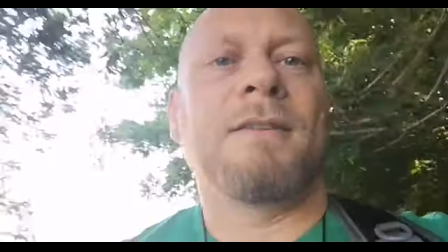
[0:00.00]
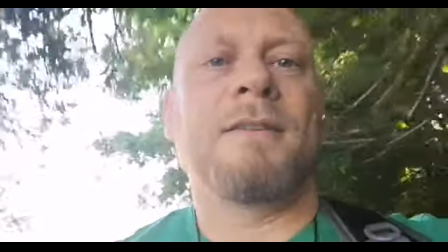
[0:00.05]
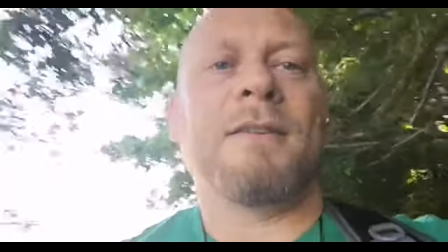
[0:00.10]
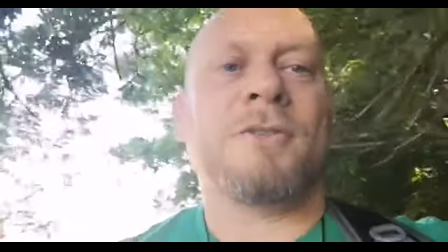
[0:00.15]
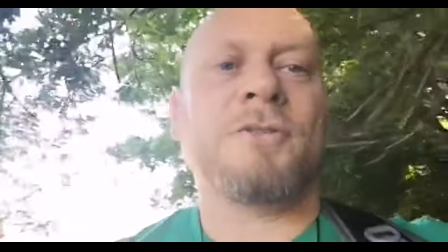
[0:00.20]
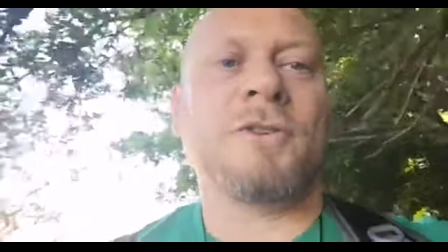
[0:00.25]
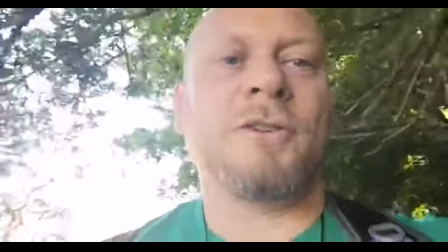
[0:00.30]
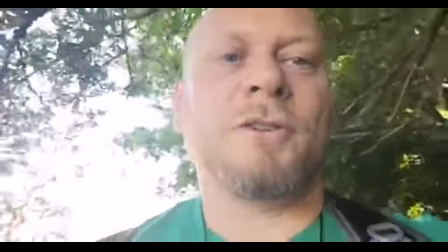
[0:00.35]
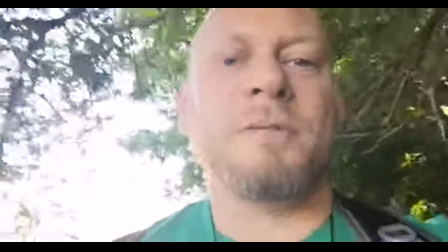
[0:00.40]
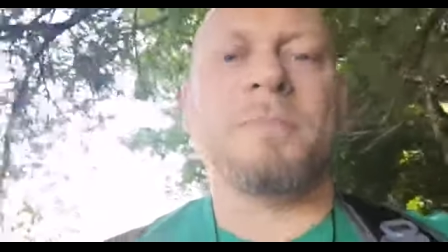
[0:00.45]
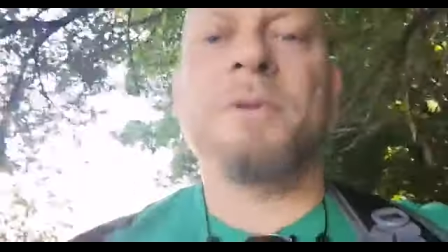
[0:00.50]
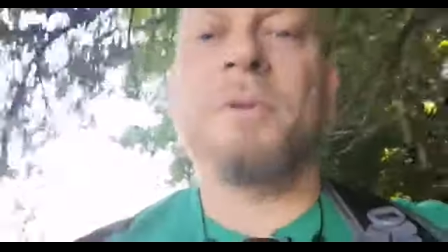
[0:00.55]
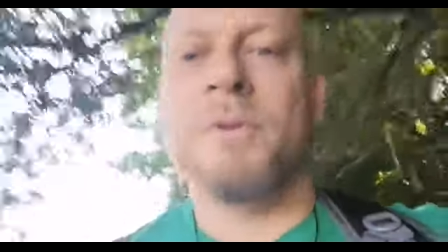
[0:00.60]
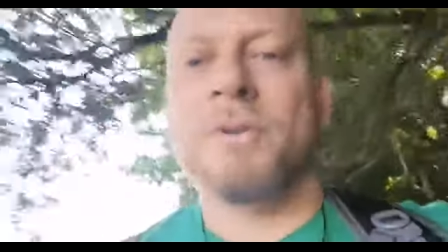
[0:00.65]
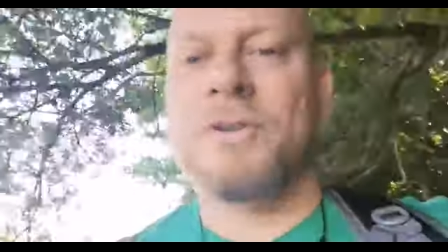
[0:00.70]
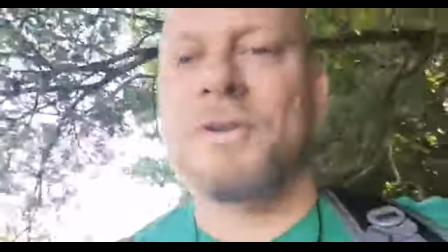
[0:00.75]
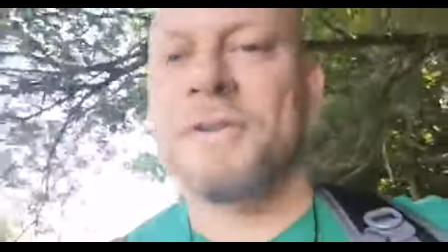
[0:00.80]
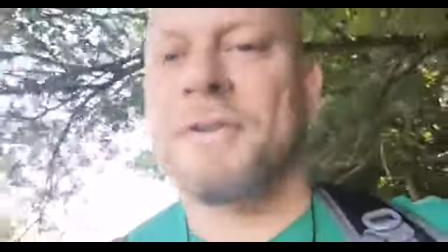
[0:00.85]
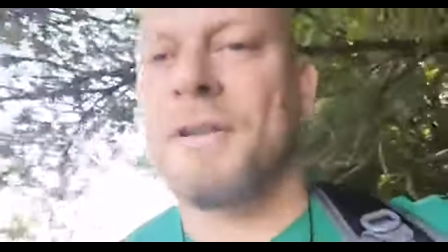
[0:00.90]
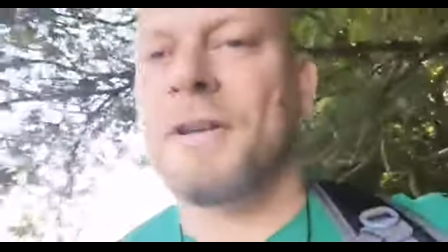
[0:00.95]
Dlaczego
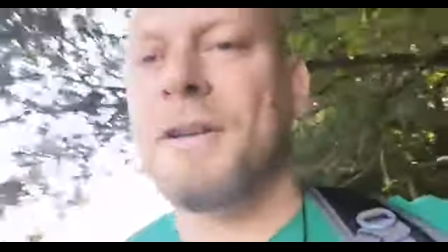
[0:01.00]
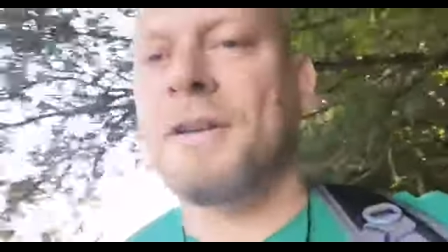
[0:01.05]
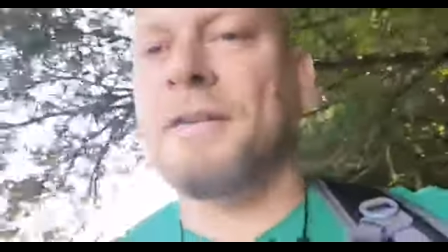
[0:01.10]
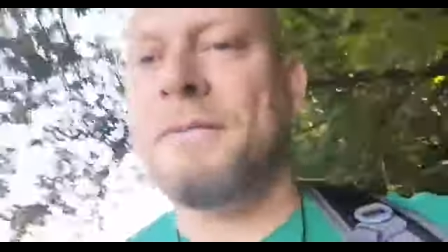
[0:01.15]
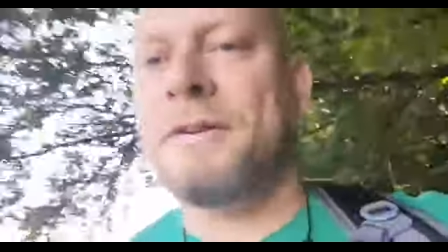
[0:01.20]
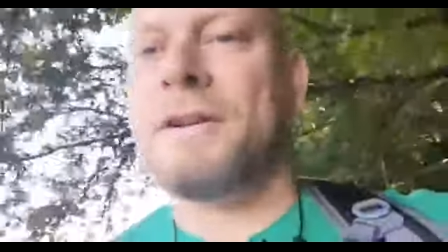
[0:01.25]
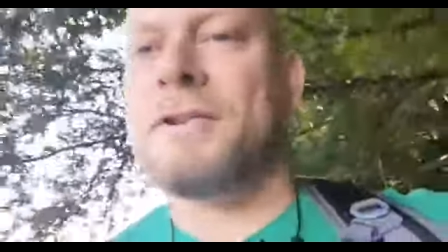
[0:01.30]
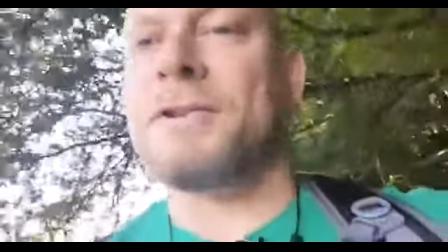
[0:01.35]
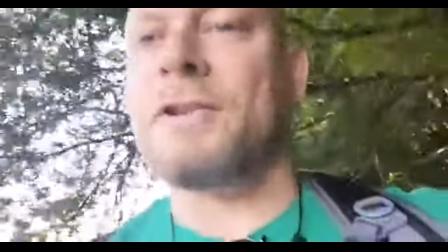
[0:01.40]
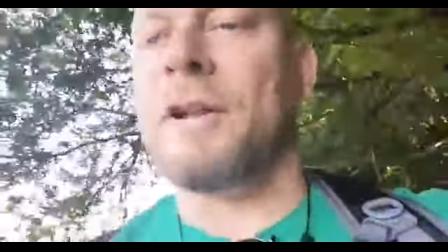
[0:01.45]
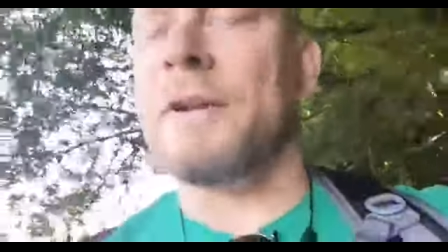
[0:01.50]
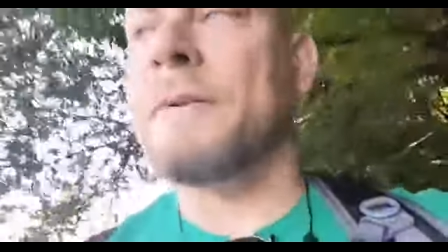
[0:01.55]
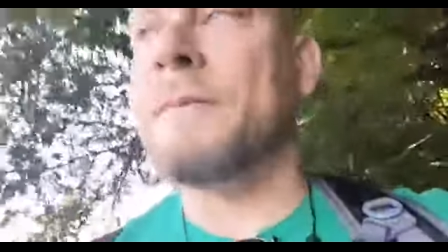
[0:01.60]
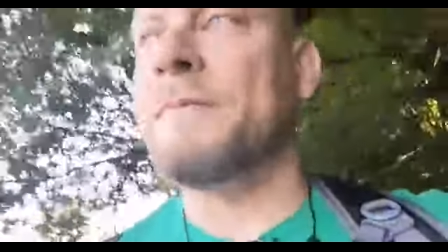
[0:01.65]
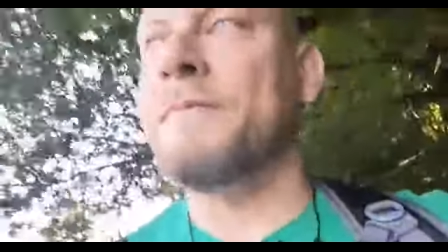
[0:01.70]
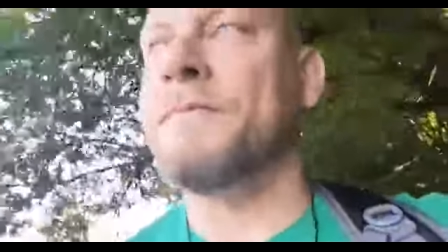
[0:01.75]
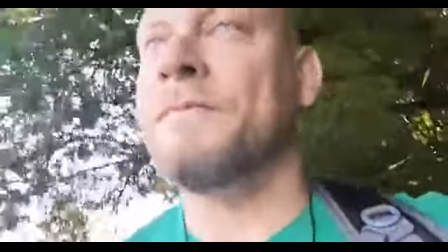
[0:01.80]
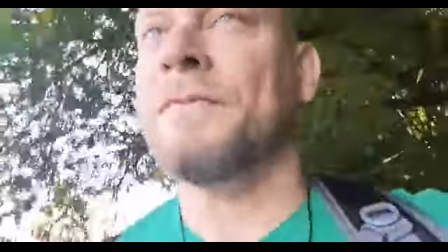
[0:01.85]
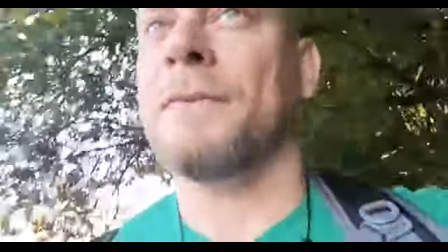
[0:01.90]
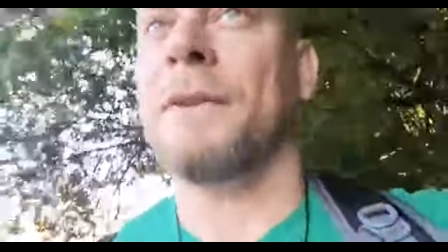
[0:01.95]
miłość jest taka ważna?
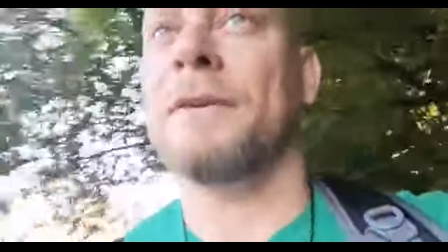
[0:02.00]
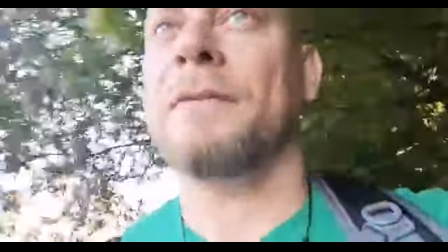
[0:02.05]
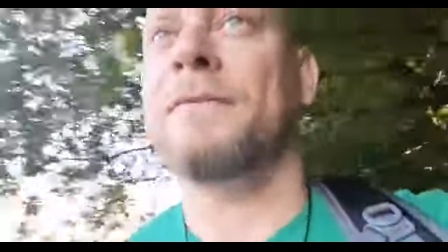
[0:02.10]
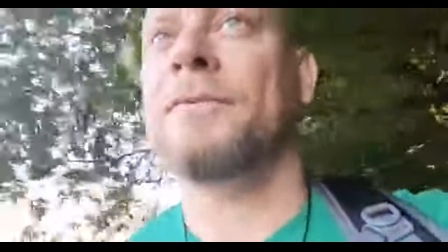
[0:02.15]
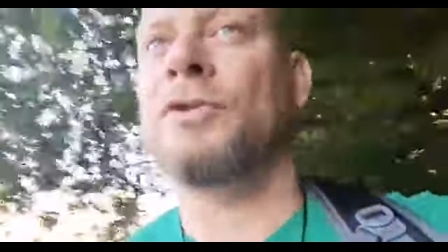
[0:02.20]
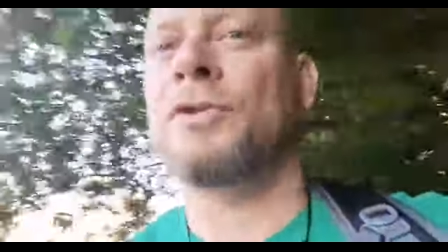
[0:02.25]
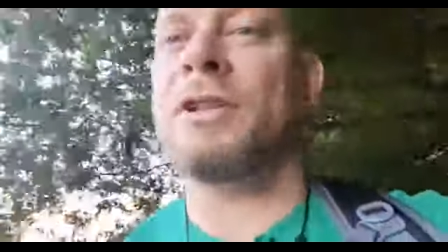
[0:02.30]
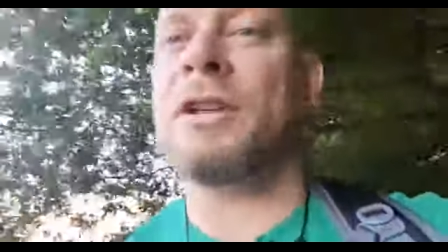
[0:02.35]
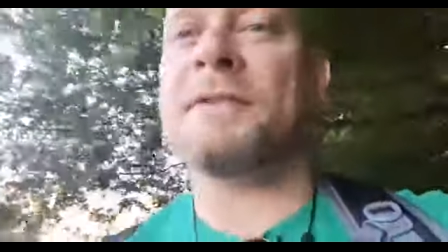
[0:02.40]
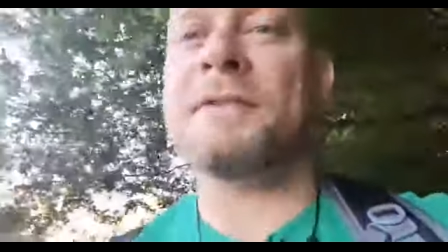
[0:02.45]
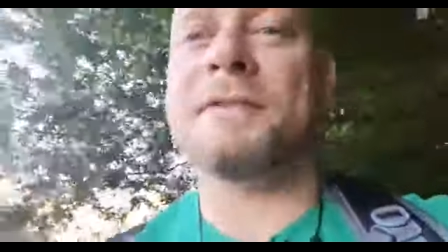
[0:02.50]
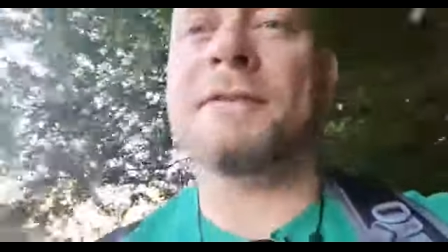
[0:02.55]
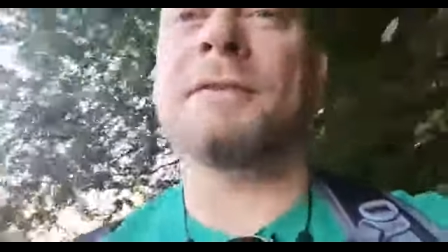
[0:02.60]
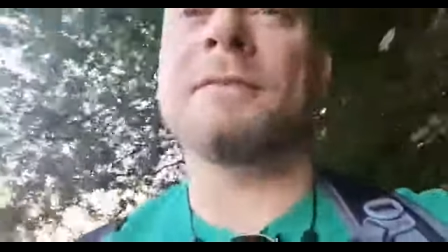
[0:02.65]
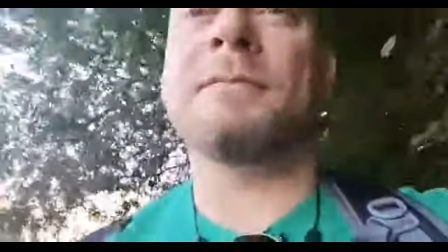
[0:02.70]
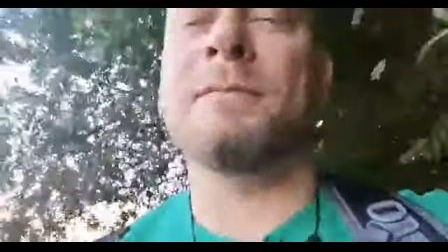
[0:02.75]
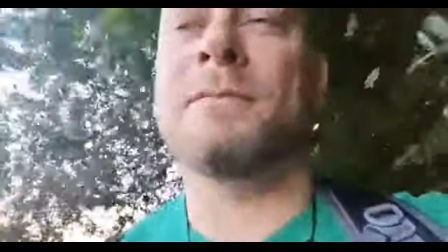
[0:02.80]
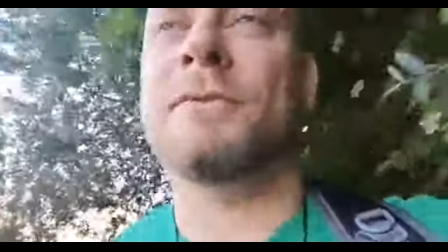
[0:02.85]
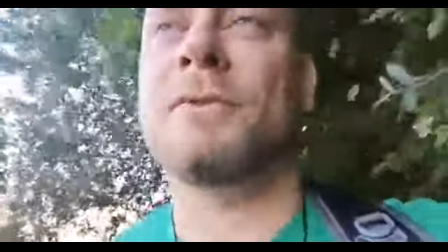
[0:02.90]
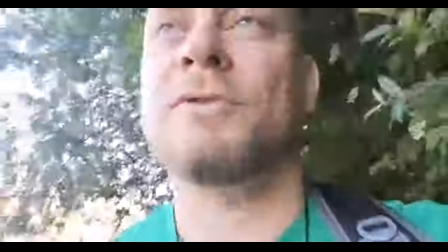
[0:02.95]
W
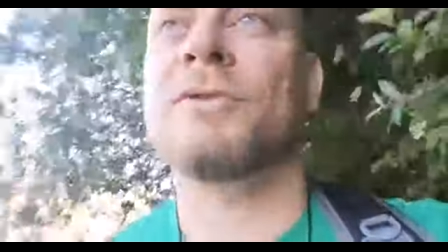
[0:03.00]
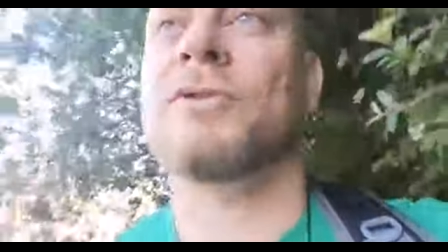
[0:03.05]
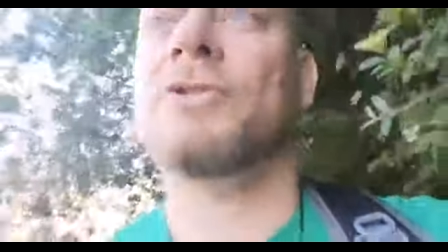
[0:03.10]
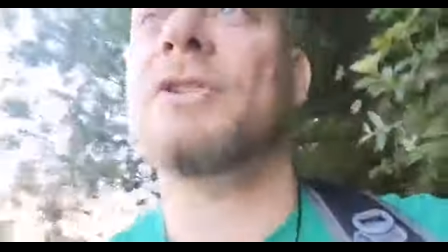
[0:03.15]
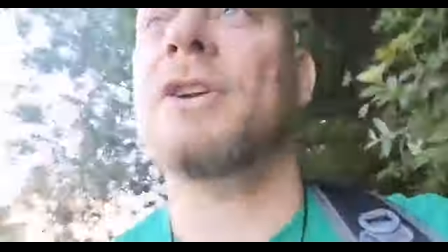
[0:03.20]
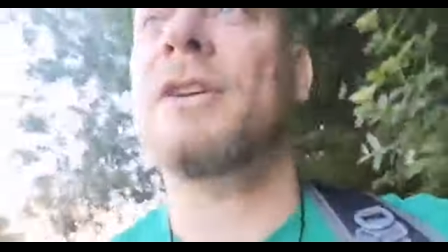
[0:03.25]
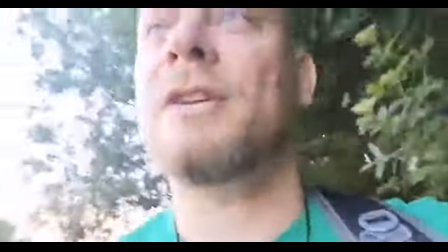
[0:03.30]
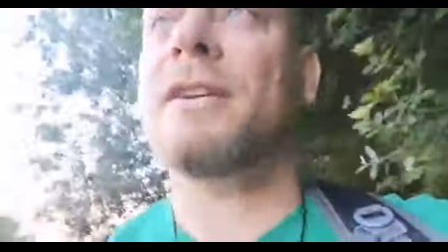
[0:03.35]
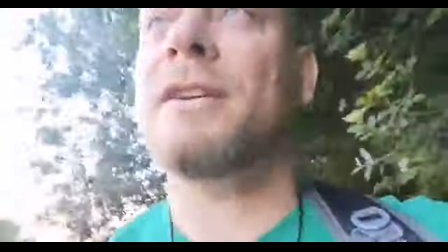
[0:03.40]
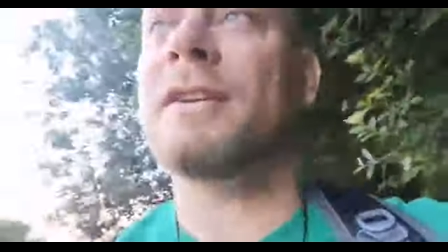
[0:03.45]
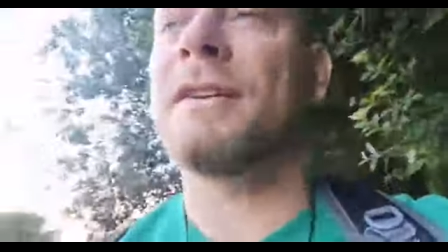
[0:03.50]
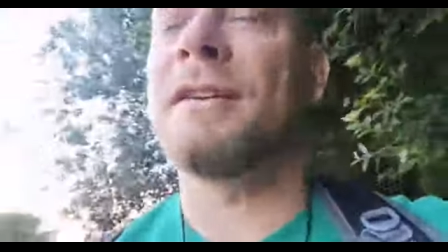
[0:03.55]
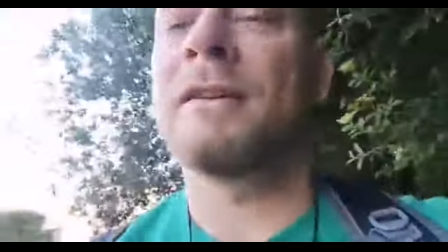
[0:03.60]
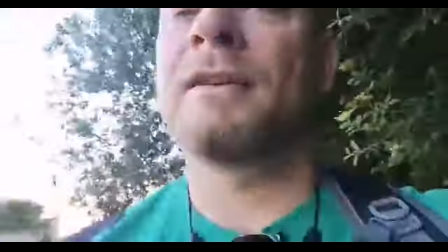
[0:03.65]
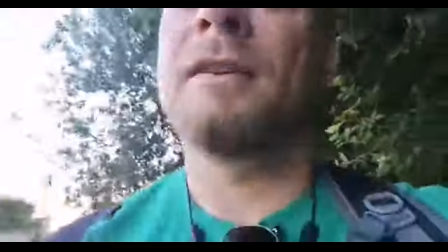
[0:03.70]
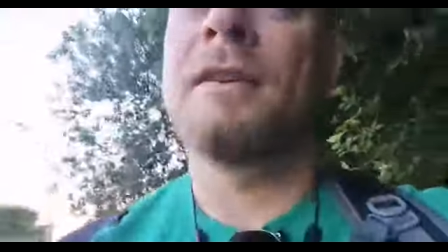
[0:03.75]
13 rozdziale